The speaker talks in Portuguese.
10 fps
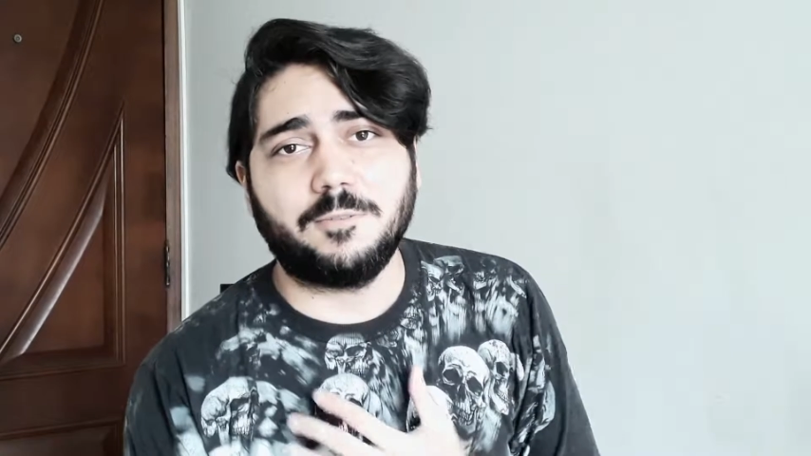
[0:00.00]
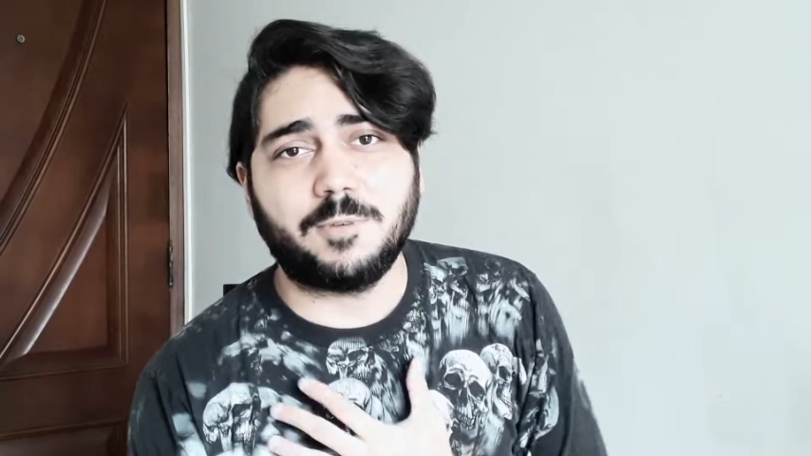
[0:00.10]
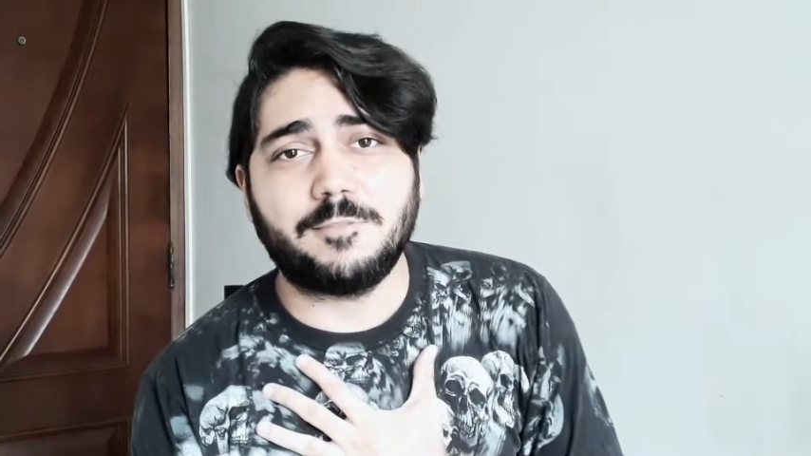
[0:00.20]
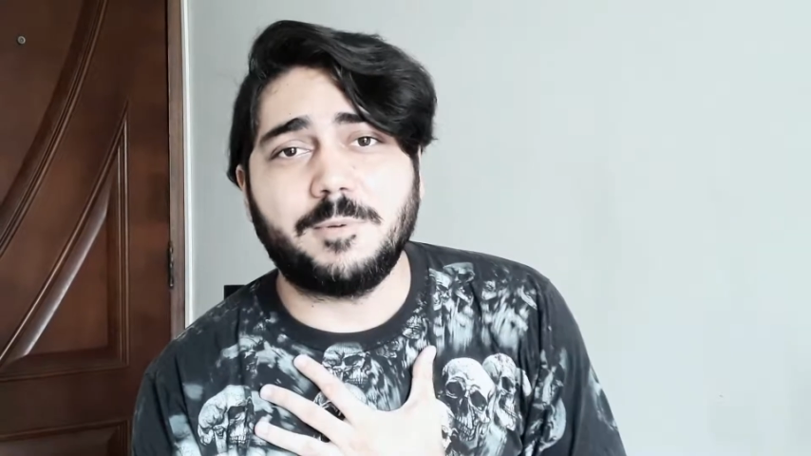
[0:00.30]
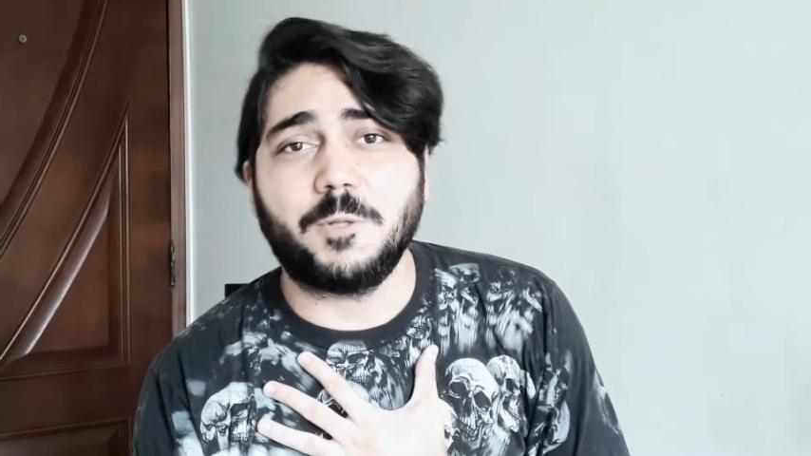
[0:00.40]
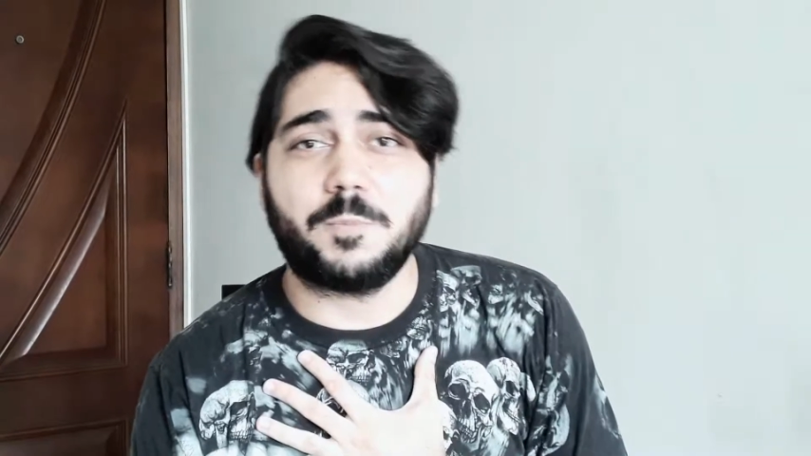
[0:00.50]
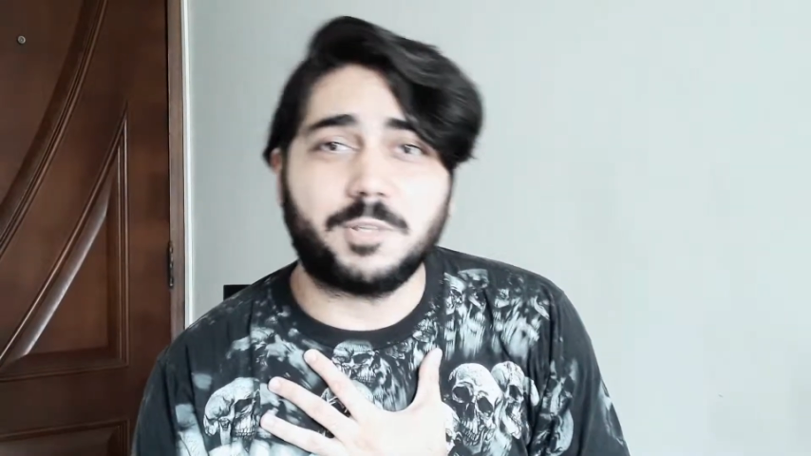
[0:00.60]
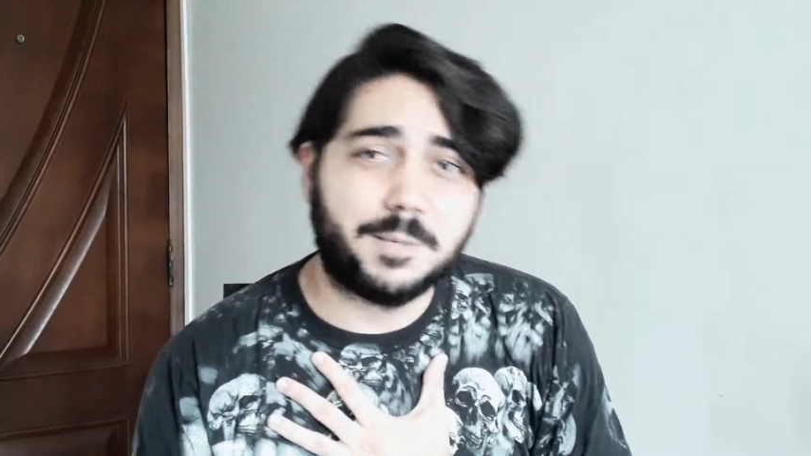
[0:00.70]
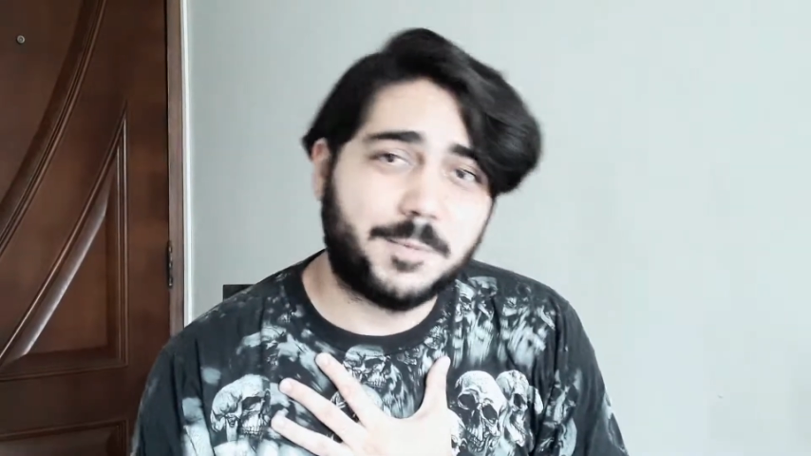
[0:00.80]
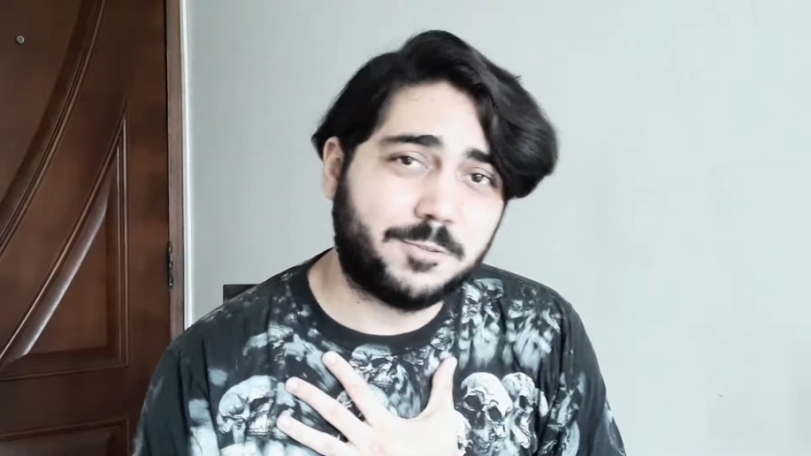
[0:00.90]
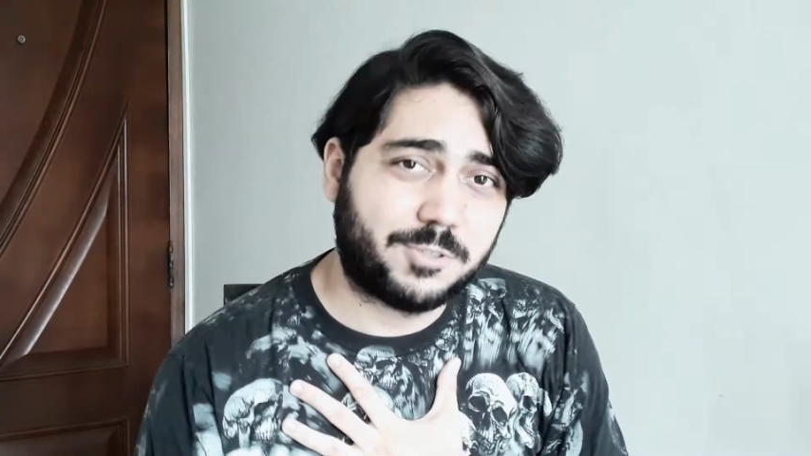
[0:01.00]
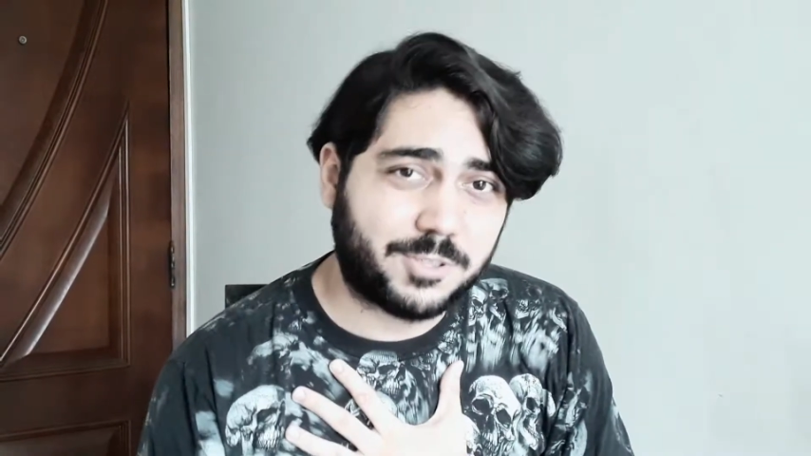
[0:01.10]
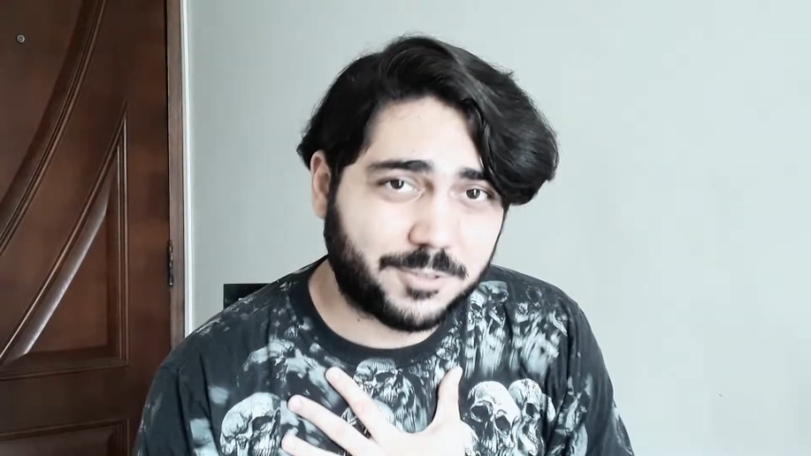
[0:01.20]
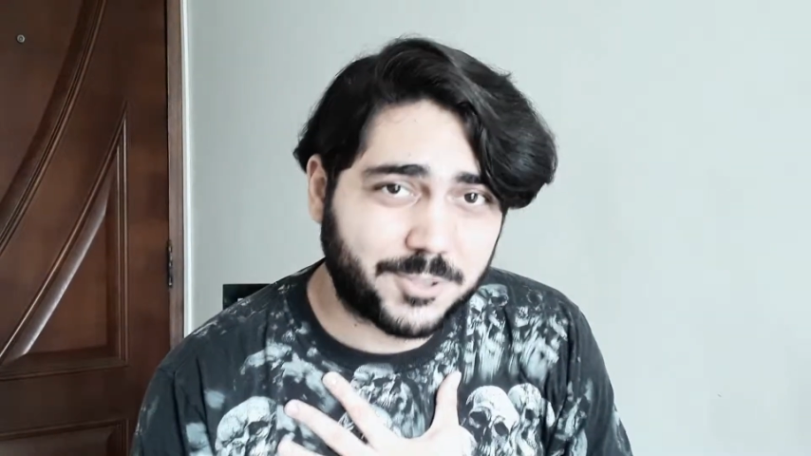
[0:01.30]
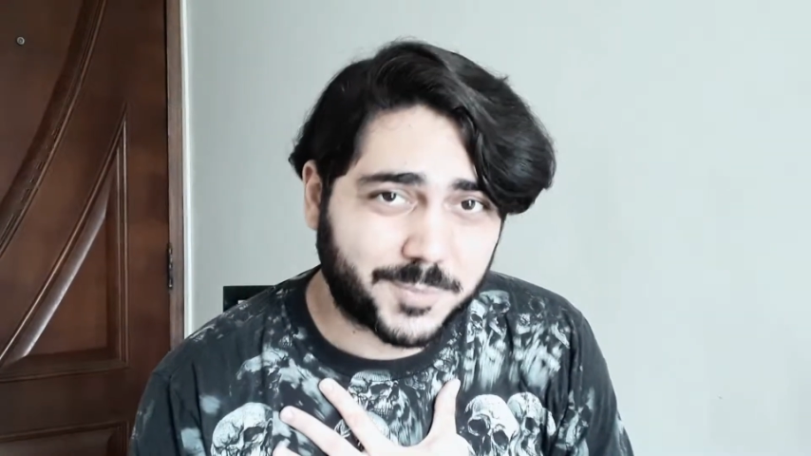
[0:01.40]
do heavy metal porque é meu
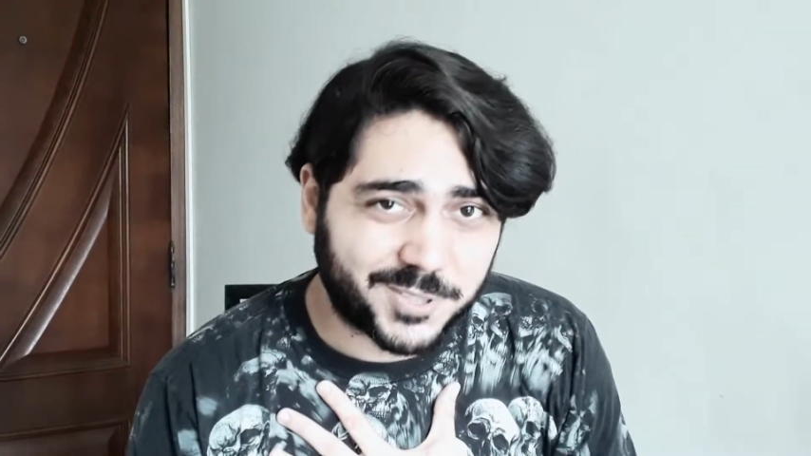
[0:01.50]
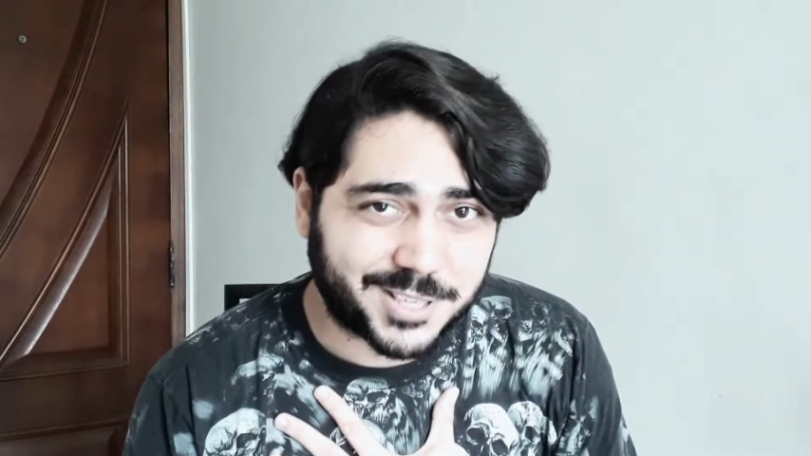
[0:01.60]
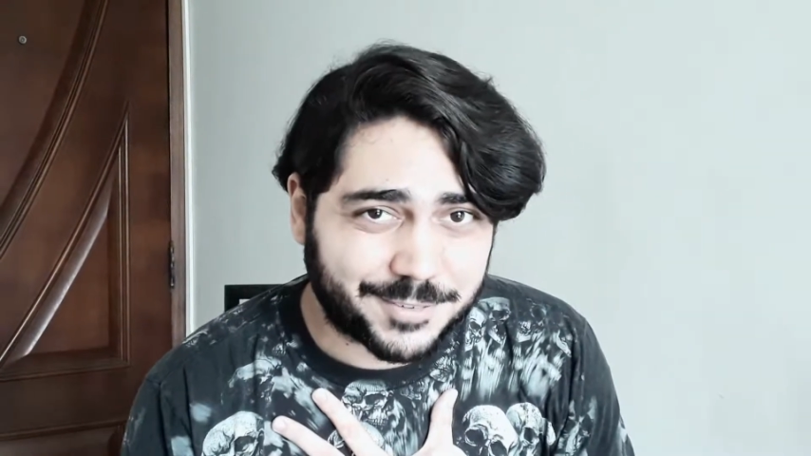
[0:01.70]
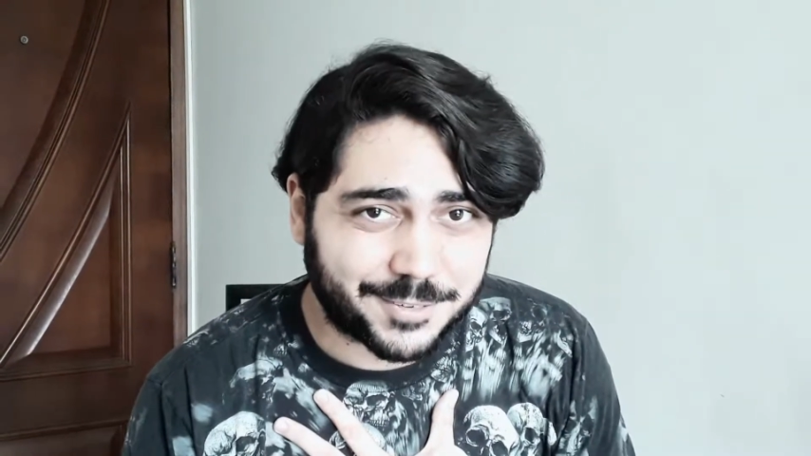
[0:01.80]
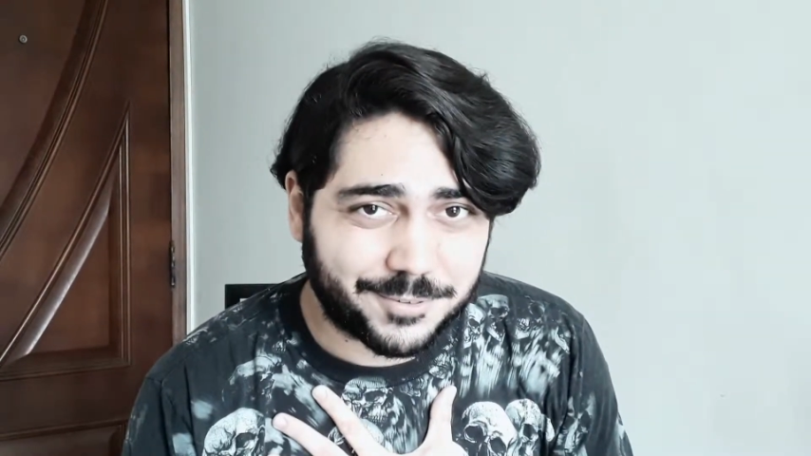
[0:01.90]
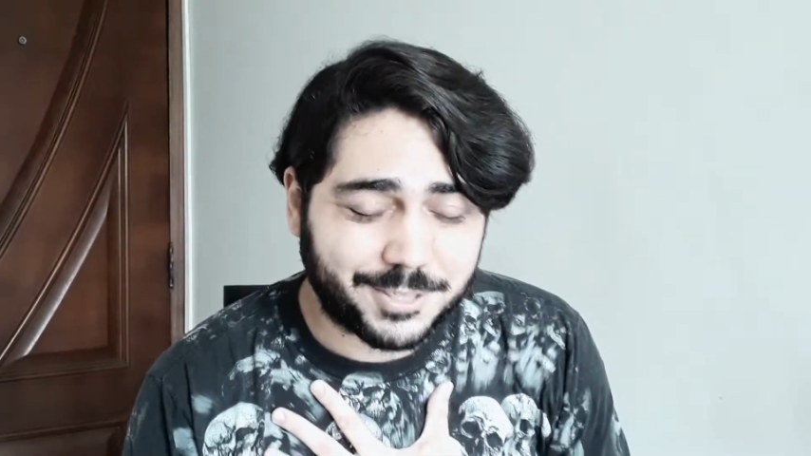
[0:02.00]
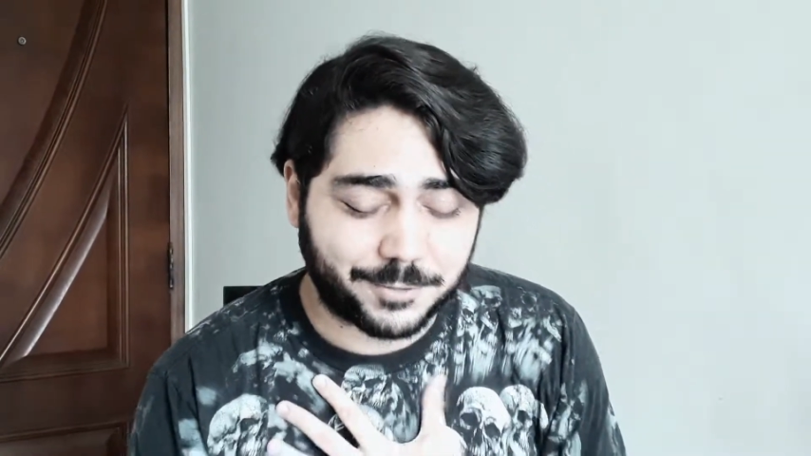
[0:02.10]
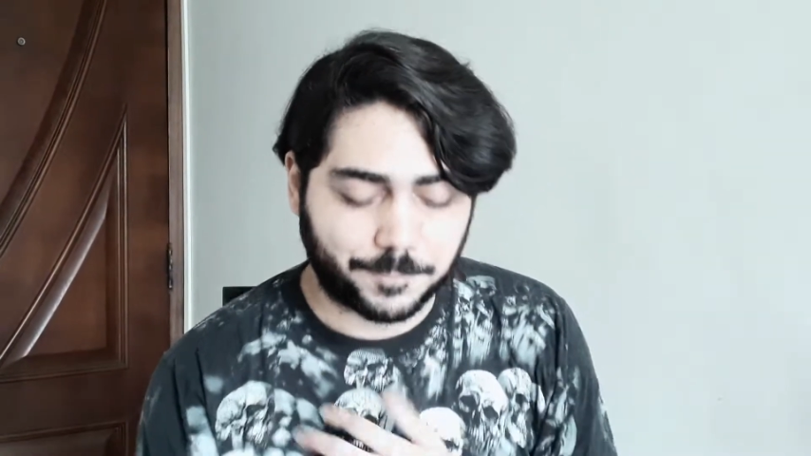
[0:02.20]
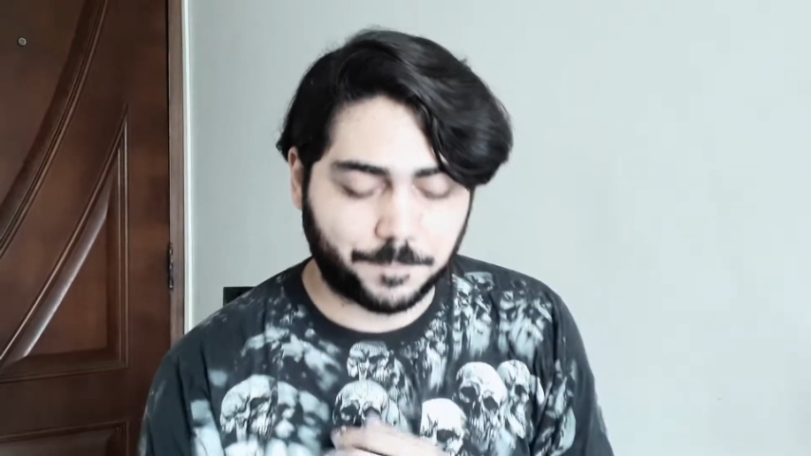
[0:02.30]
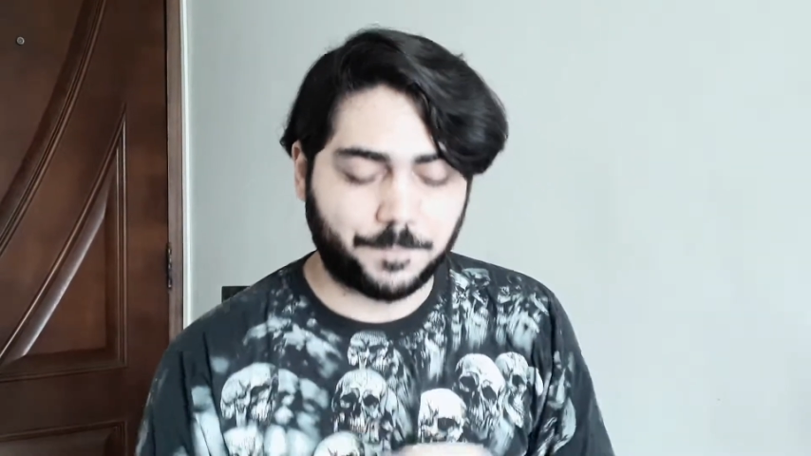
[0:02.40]
estilo de música favorito.